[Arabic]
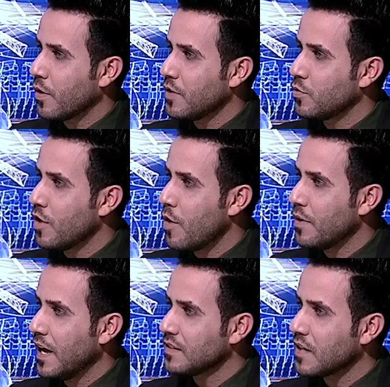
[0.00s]
بقيتوا
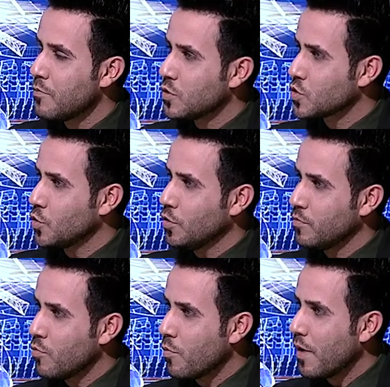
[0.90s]
وياهم لحد قبل
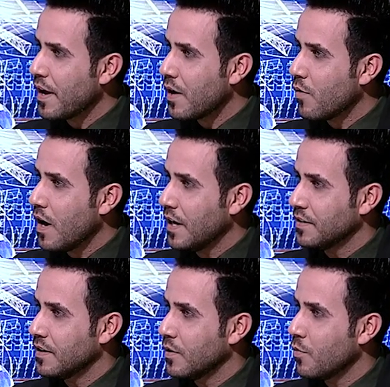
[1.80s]
الصعود بمباراه
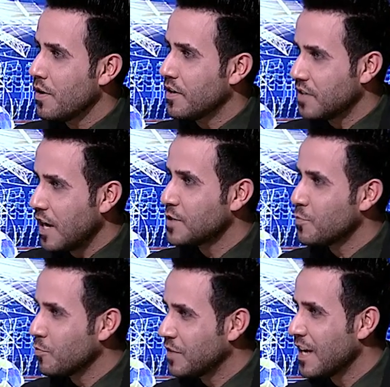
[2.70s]
واحده نعم.
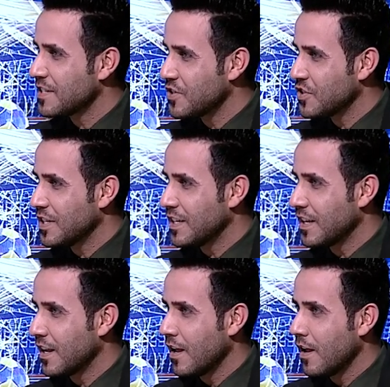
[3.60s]
والنتائج ممتازه
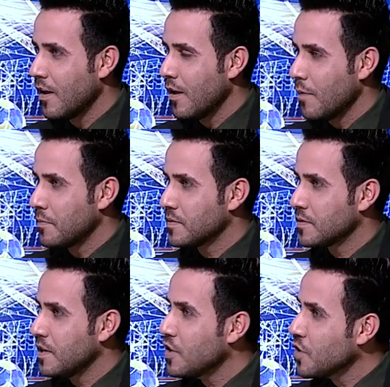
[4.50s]
جدا نعم
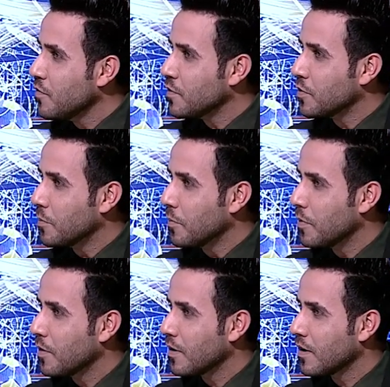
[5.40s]
متصدر ليش يعني. عفتهم؟
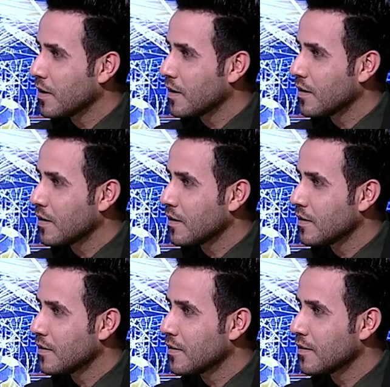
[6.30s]
انا ما
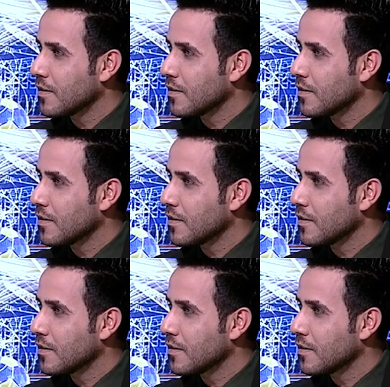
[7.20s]
عفتهم